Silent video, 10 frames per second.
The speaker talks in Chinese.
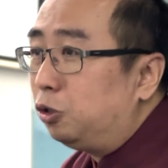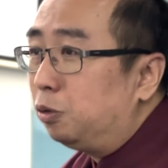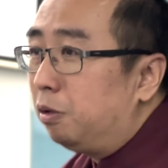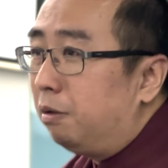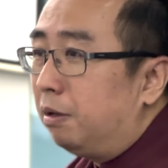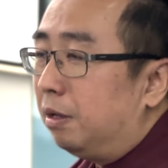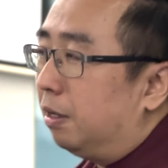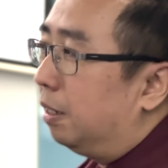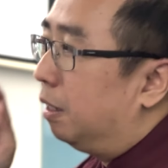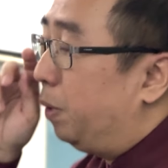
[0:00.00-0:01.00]
题。
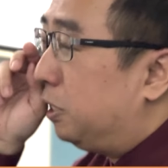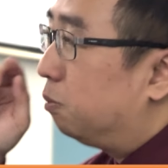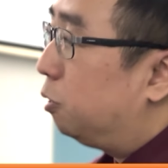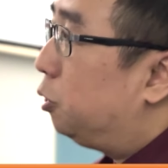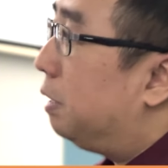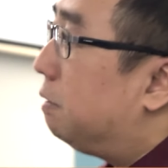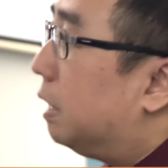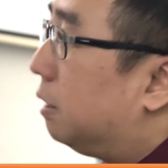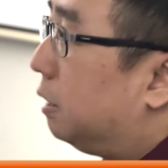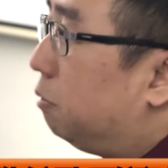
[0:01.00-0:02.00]
然后第二肯定就
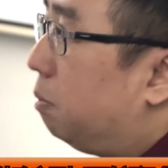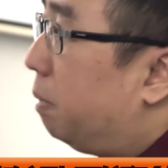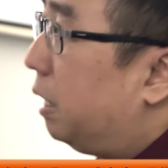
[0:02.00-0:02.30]
是跟